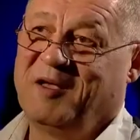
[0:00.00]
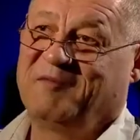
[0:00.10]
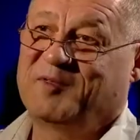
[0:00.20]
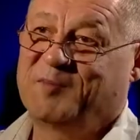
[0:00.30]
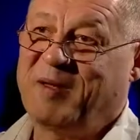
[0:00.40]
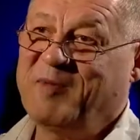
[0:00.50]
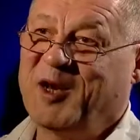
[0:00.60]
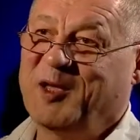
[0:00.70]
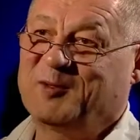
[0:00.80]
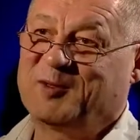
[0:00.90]

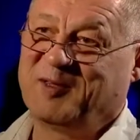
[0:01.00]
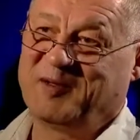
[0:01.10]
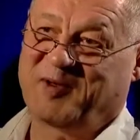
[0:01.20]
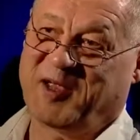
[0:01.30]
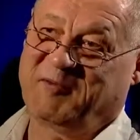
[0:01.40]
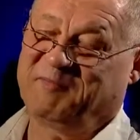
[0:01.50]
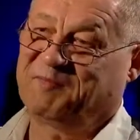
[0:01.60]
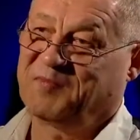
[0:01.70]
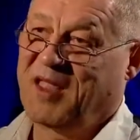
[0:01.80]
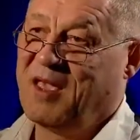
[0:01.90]
Вспоминаю с улыбкой.
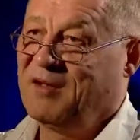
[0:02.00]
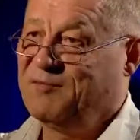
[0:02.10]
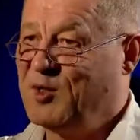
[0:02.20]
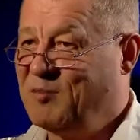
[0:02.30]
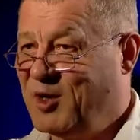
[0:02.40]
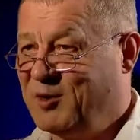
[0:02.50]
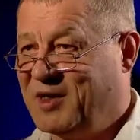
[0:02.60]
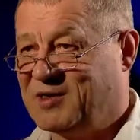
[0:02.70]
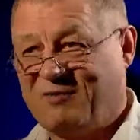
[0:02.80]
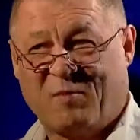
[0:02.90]
Все мое
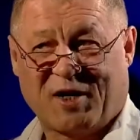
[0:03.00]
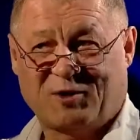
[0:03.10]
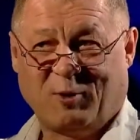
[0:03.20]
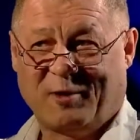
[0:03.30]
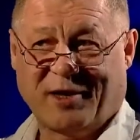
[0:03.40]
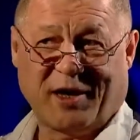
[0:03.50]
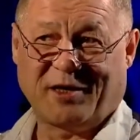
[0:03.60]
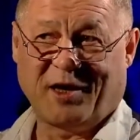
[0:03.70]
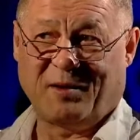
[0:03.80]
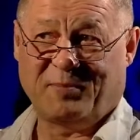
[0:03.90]
детство прошло на
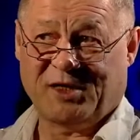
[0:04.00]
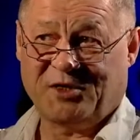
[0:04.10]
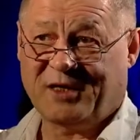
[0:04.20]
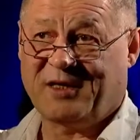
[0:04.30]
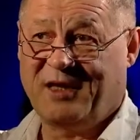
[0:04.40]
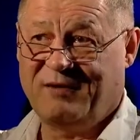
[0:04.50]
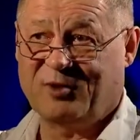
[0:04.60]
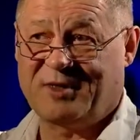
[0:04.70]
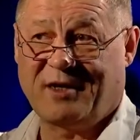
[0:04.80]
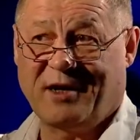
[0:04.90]
хоккейной площадке и
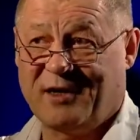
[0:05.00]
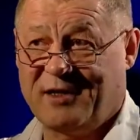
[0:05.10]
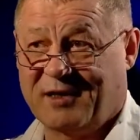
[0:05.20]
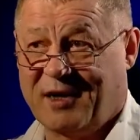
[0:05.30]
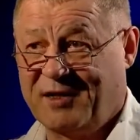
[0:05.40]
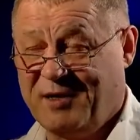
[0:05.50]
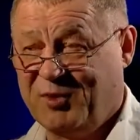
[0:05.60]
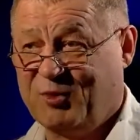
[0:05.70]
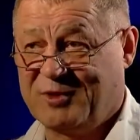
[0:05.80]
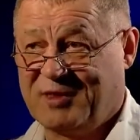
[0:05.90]
возле кинотеатра, где
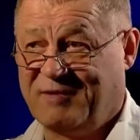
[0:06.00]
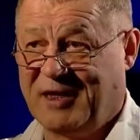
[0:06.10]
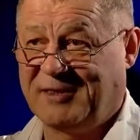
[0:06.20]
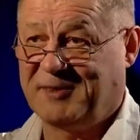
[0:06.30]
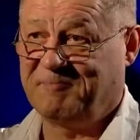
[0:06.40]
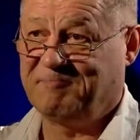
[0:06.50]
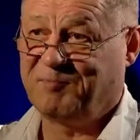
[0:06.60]
мы тусовались.